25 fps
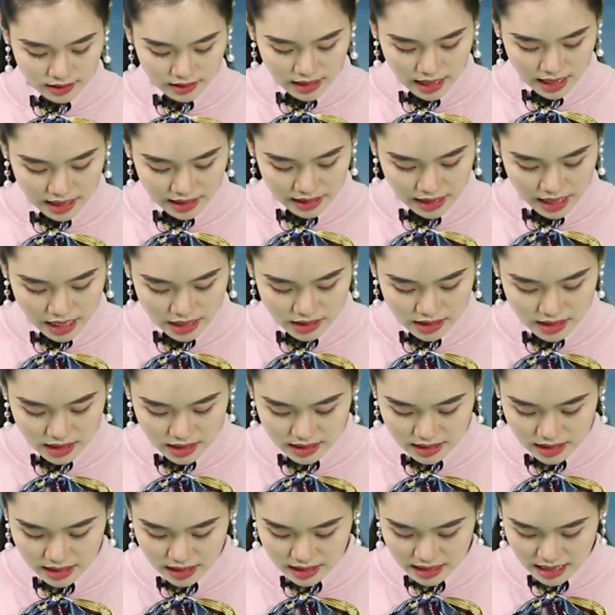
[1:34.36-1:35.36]
Tại
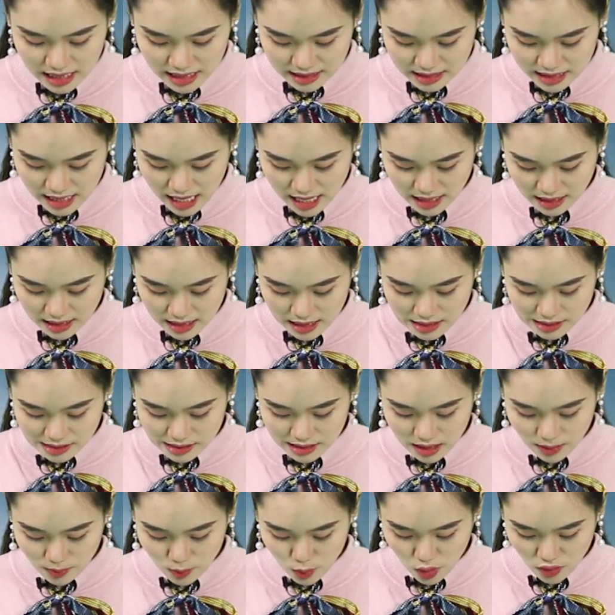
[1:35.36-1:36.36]
SCC Nha Trang,
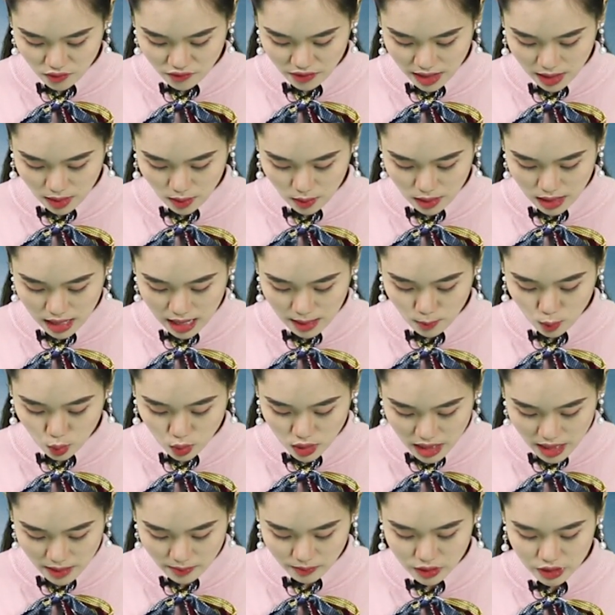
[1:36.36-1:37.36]
giá mua vào là
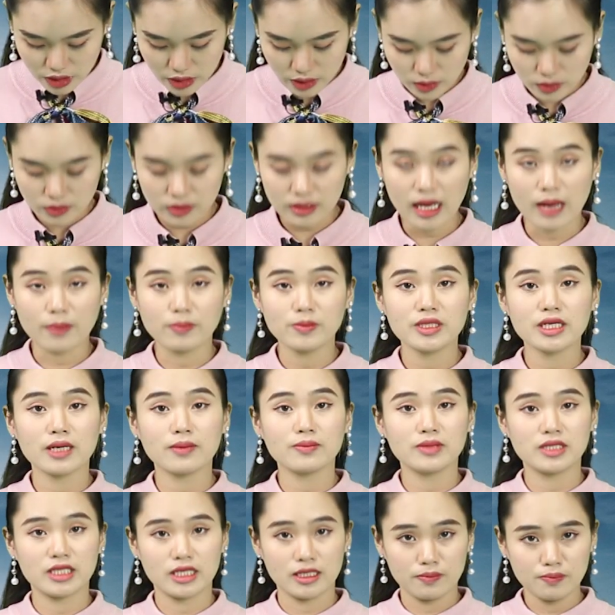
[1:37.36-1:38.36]
45 triệu
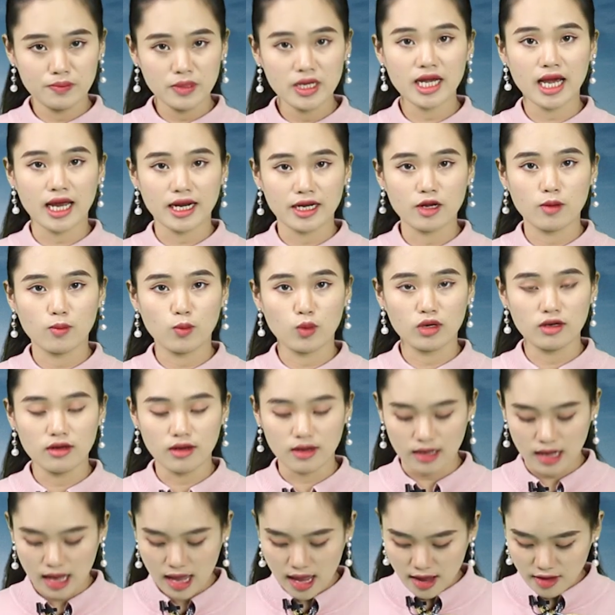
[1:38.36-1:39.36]
890 ngàn đồng một
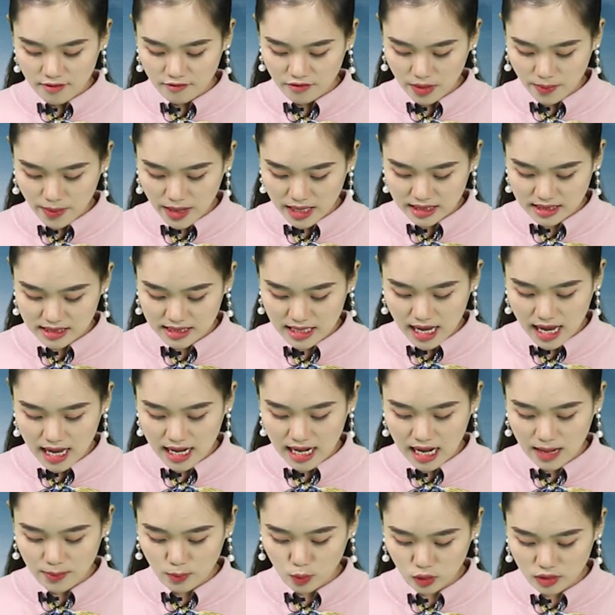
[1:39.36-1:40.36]
lượng và bán ra
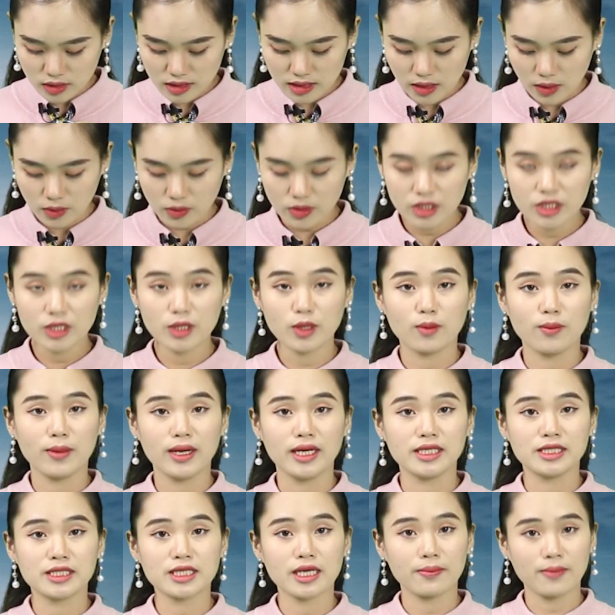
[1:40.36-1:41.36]
là 46 triệu
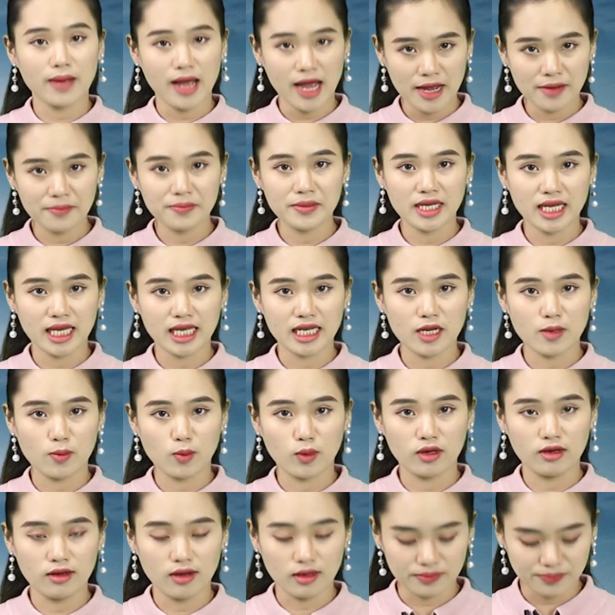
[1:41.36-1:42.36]
720 ngàn đồng
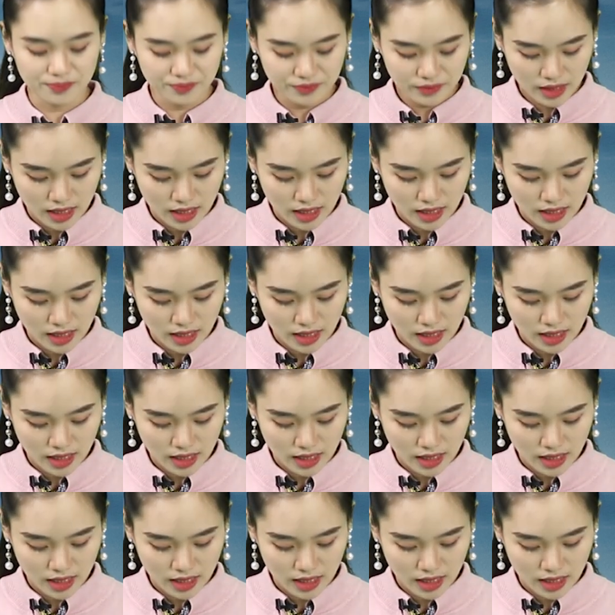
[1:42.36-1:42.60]
một lượng.